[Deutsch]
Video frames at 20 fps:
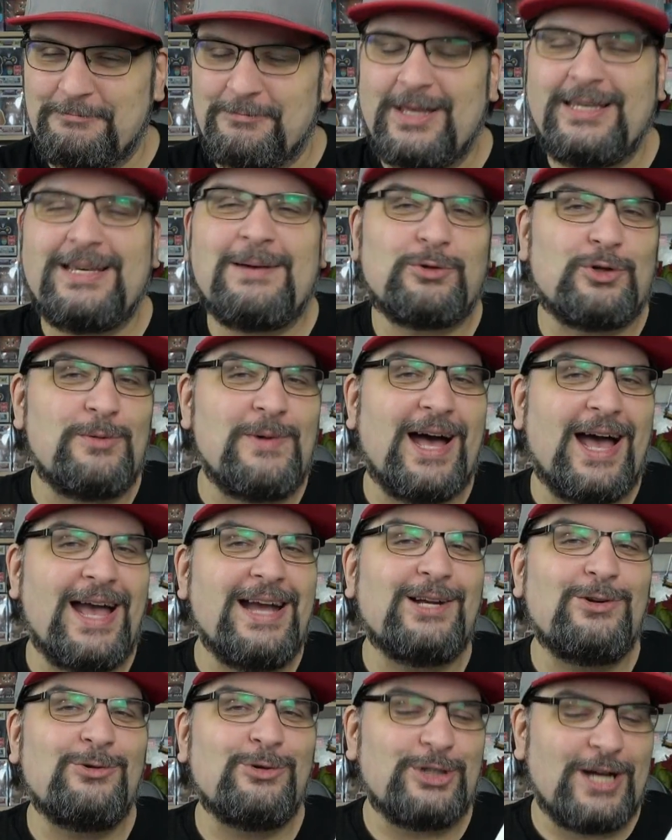Ich habe schon mal
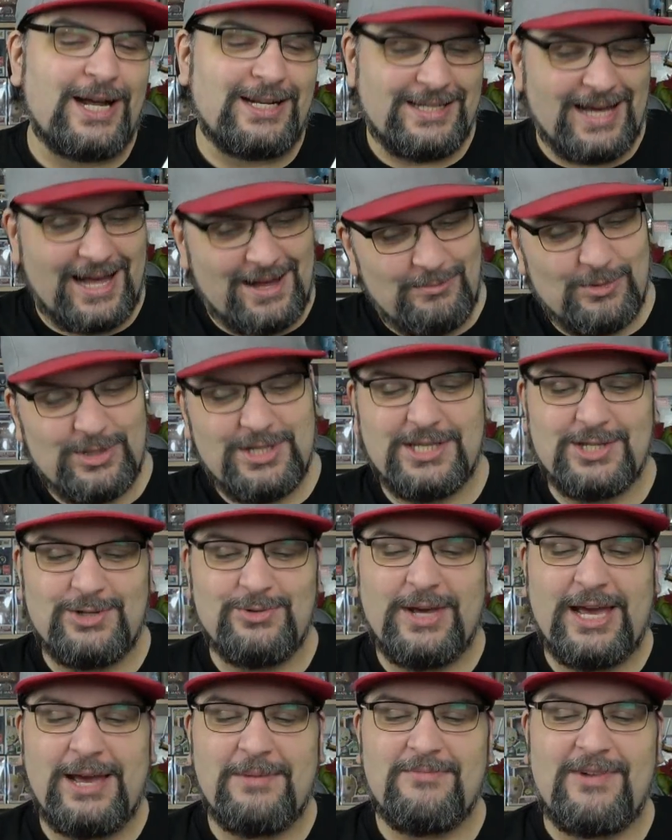reingeluschert, ja, muss ich
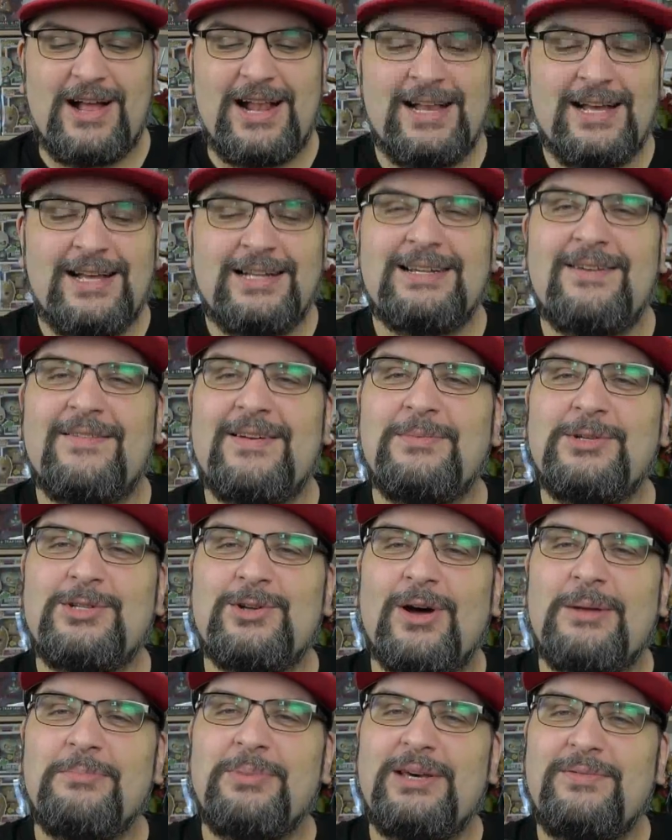zugeben, weil da war nämlich
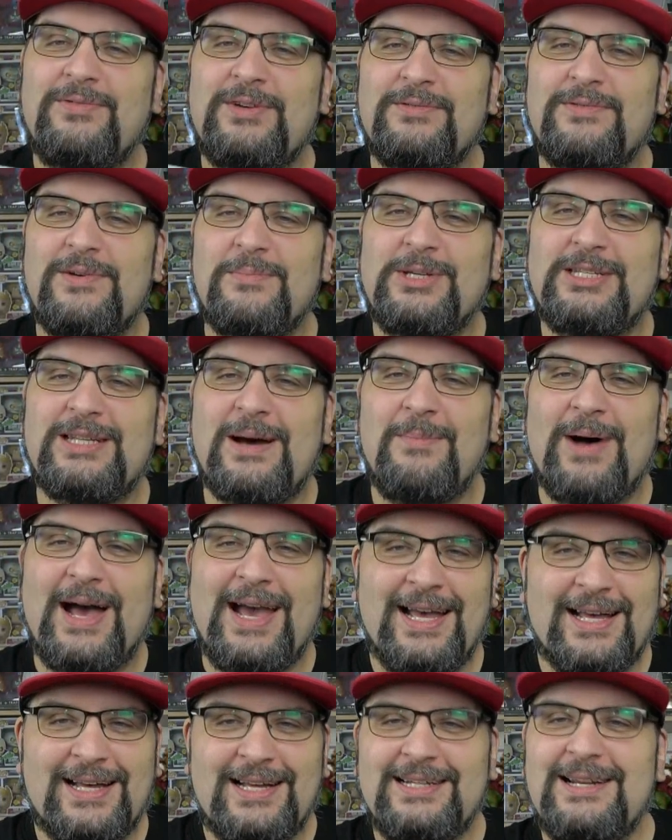noch ein Briefchen für mich
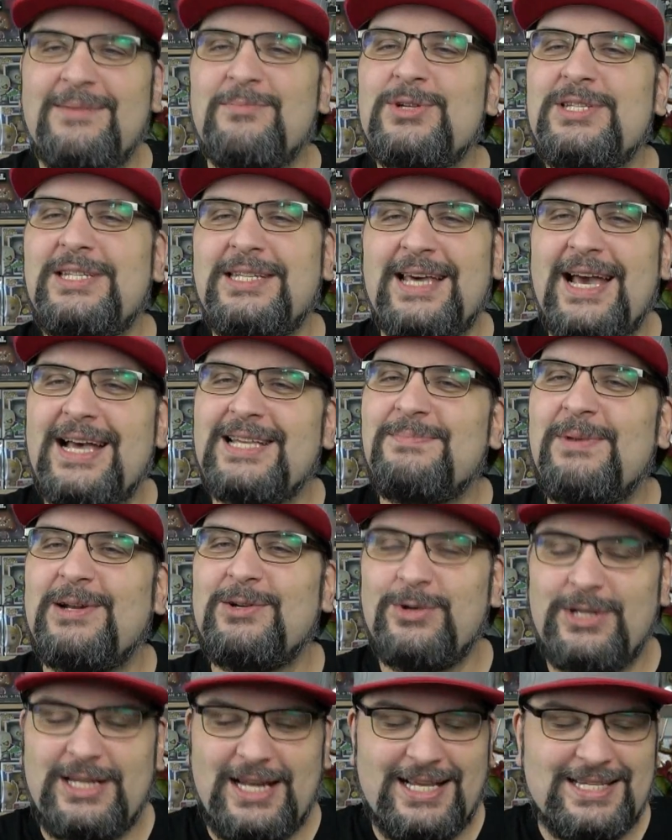dabei. Den musste ich ja erstmal
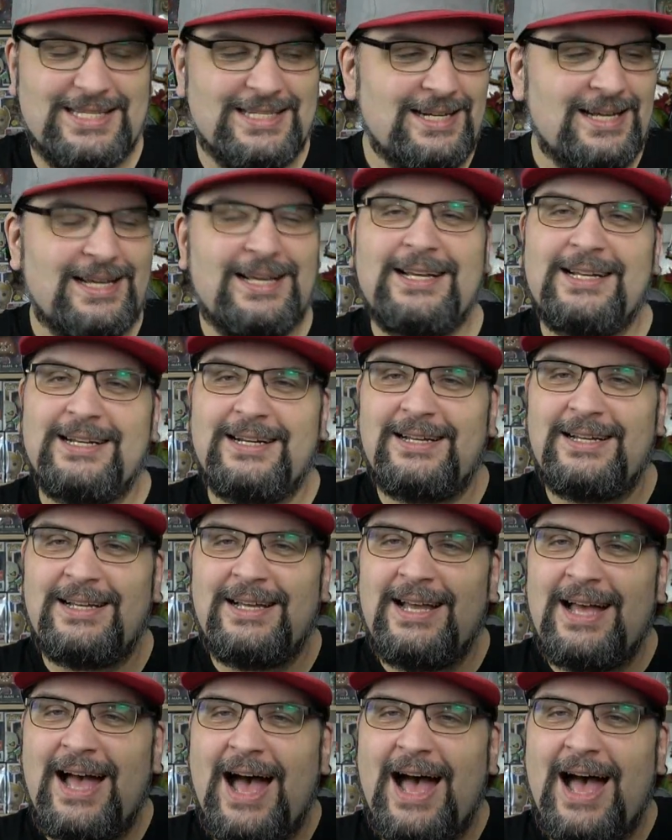durchlesen. Na? Ne?